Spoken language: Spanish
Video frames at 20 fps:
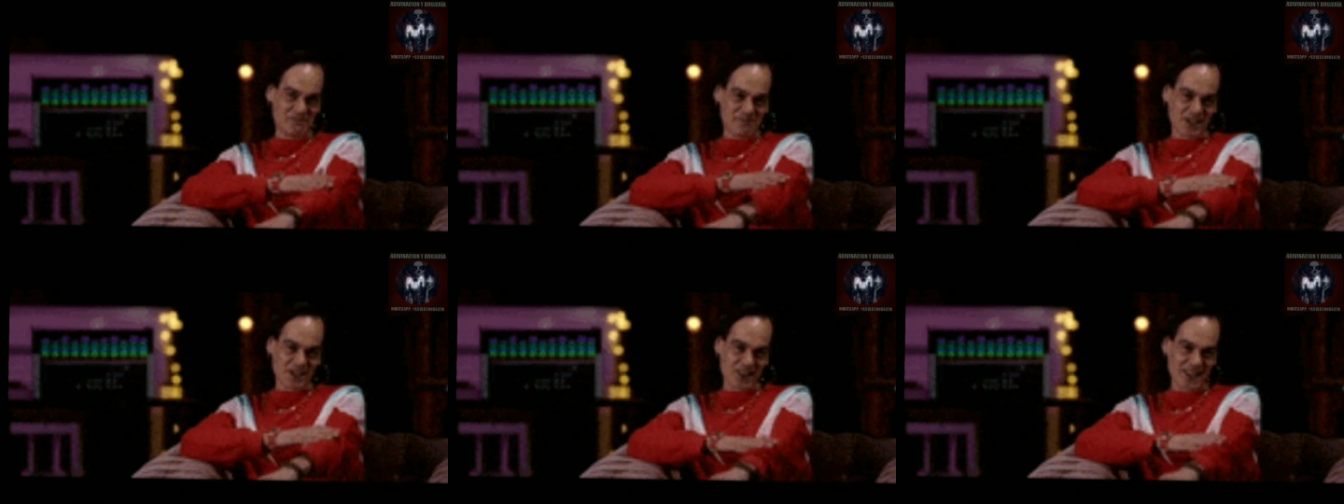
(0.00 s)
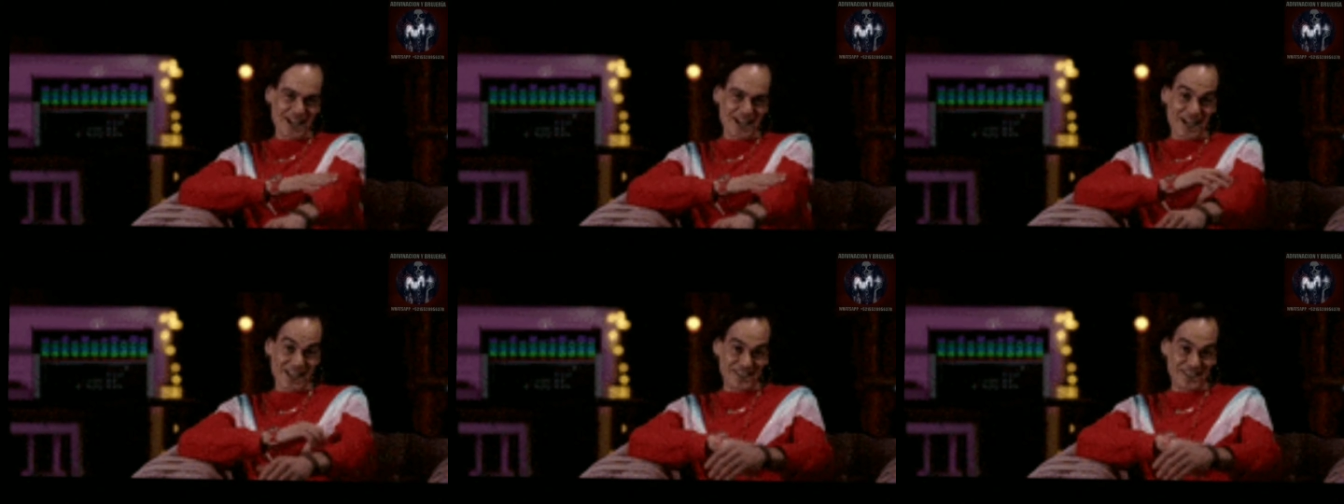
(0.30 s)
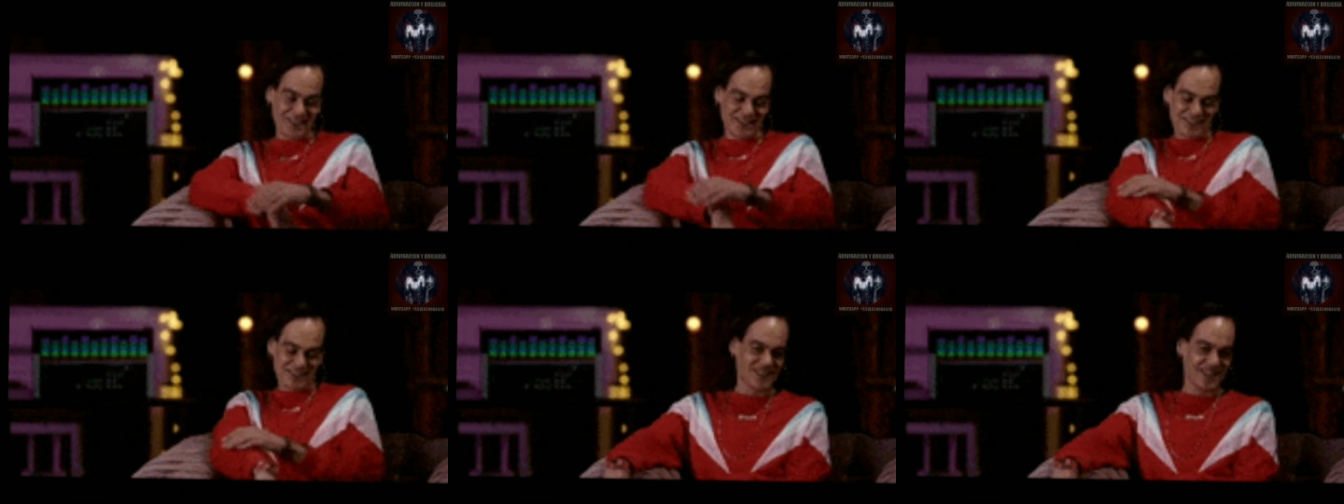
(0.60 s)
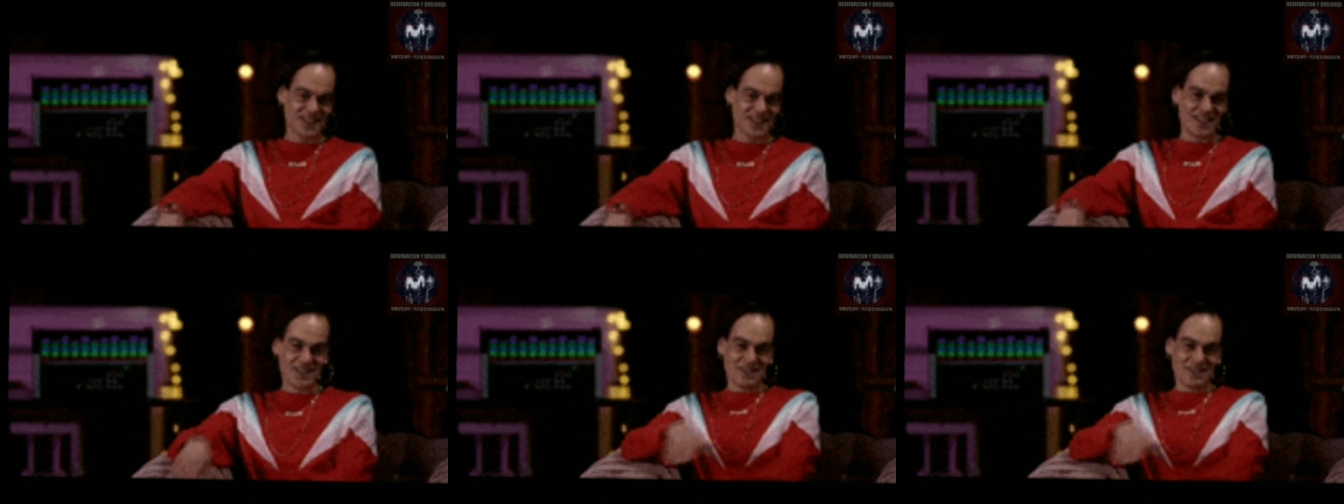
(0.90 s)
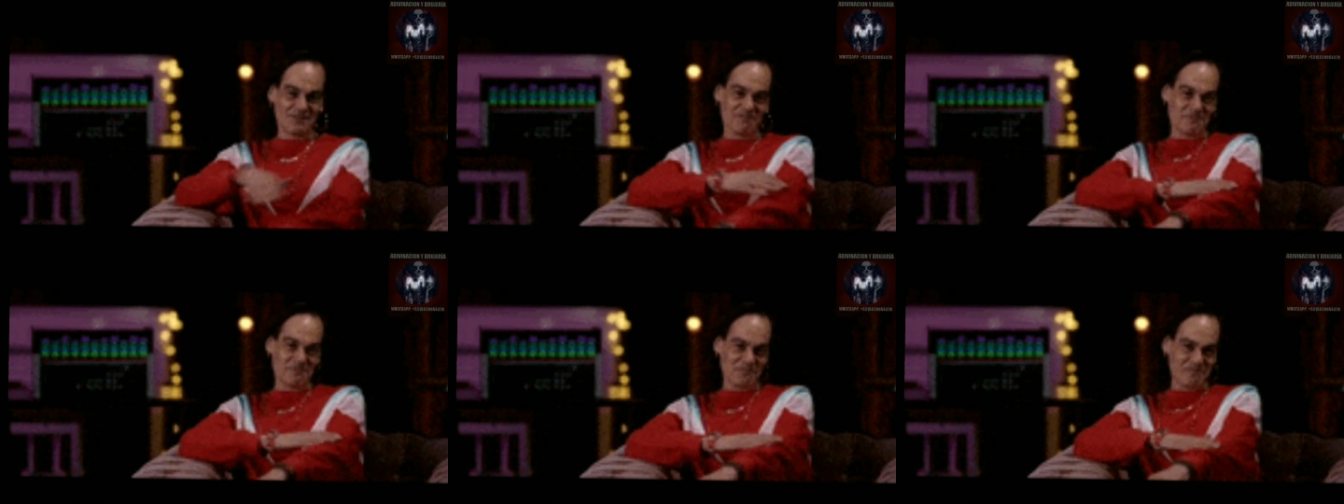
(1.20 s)
y sin ninguna
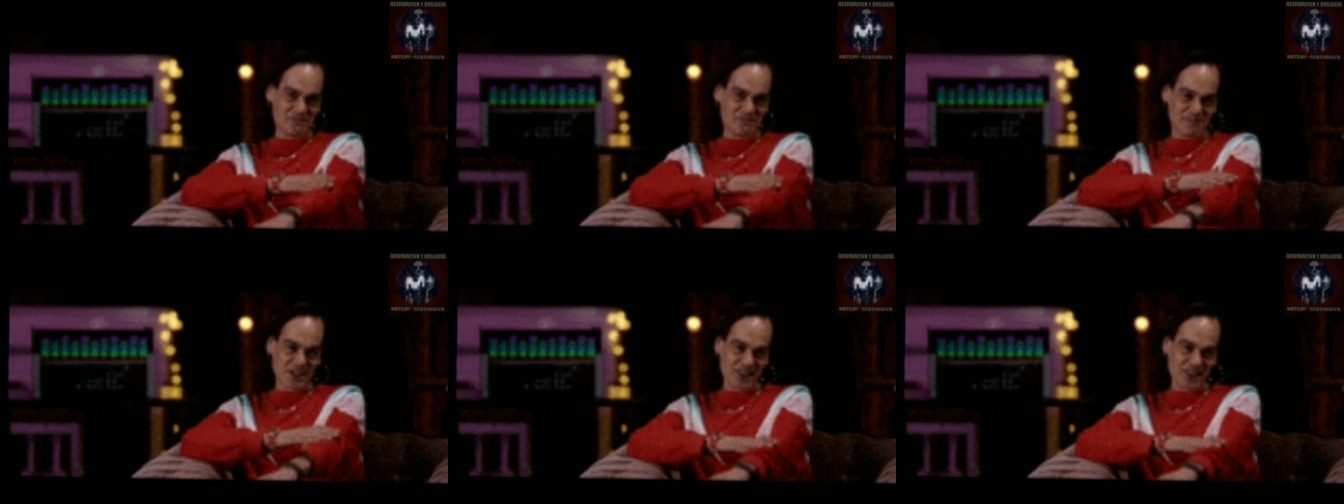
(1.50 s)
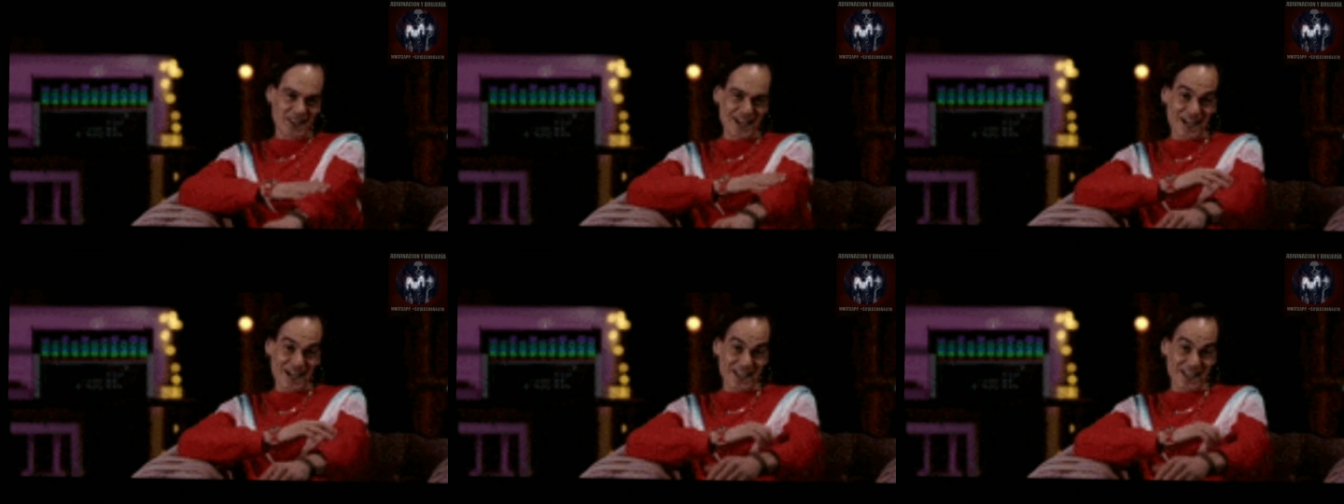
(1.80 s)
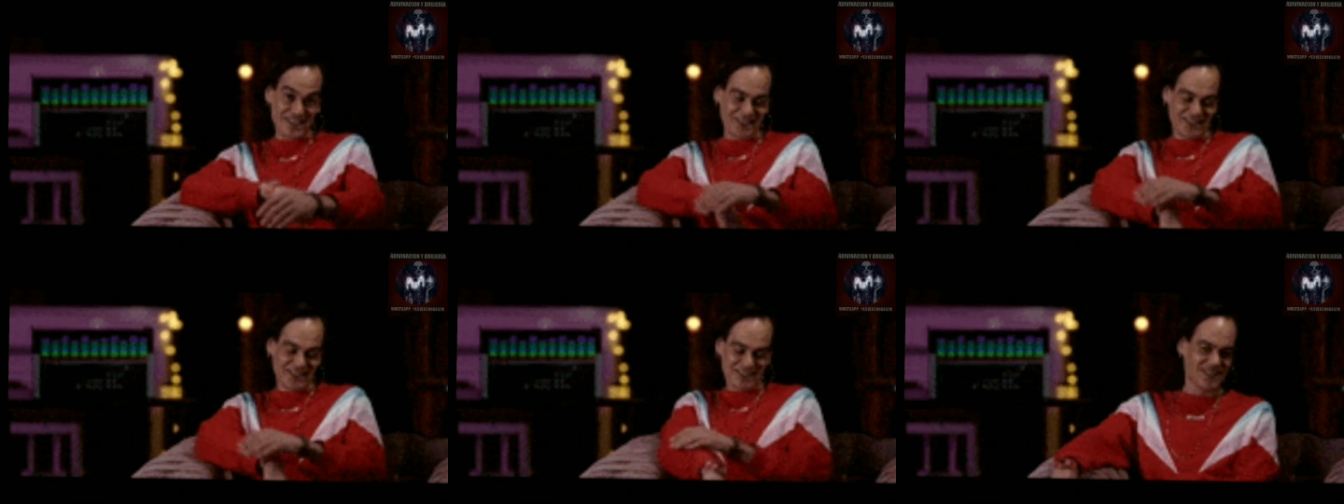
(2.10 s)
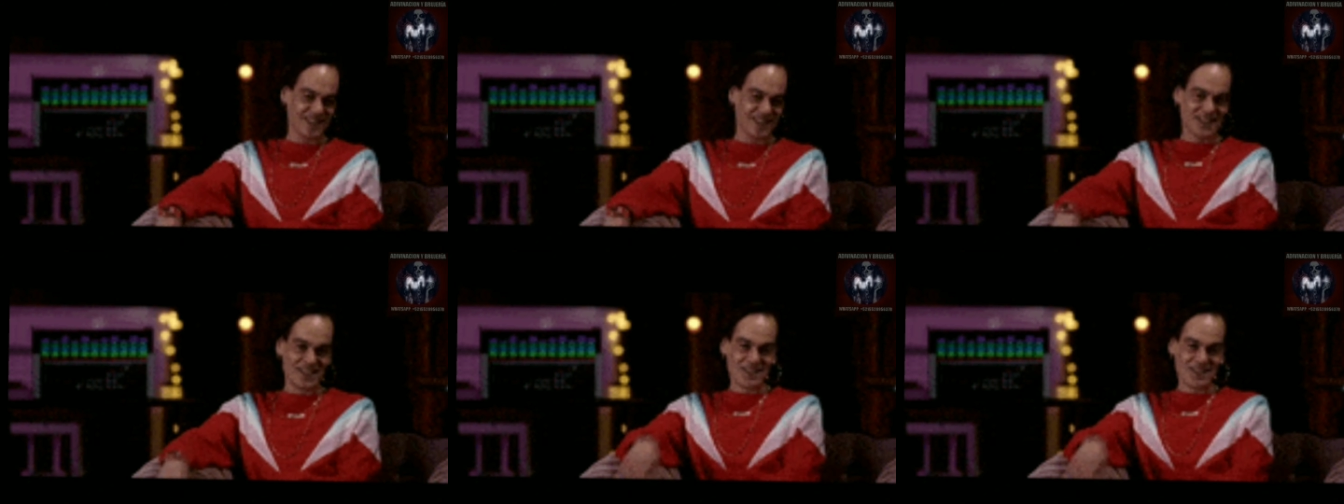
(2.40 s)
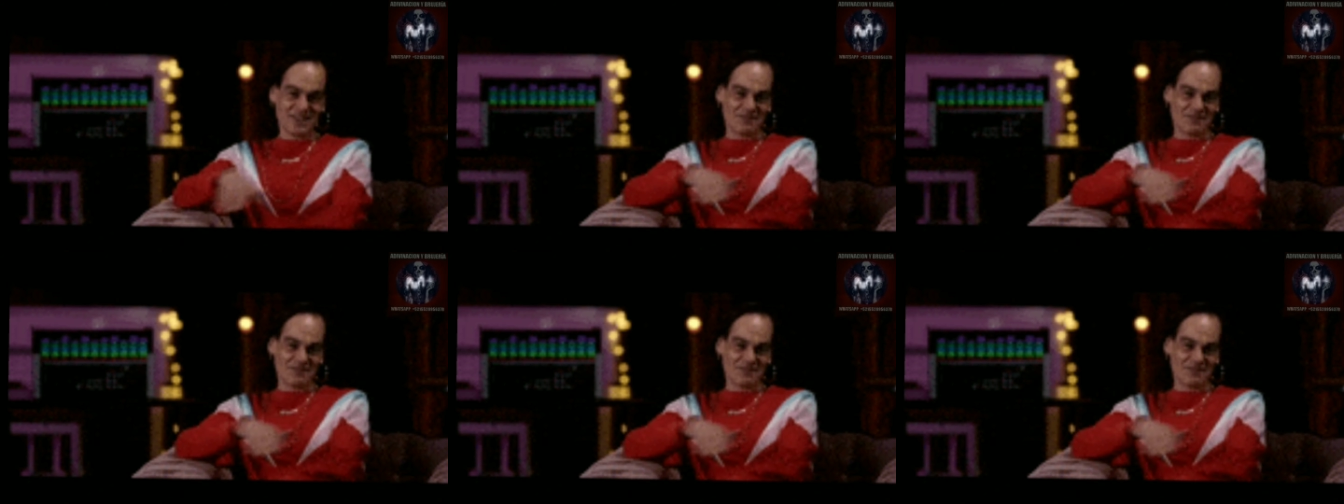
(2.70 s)
causa física,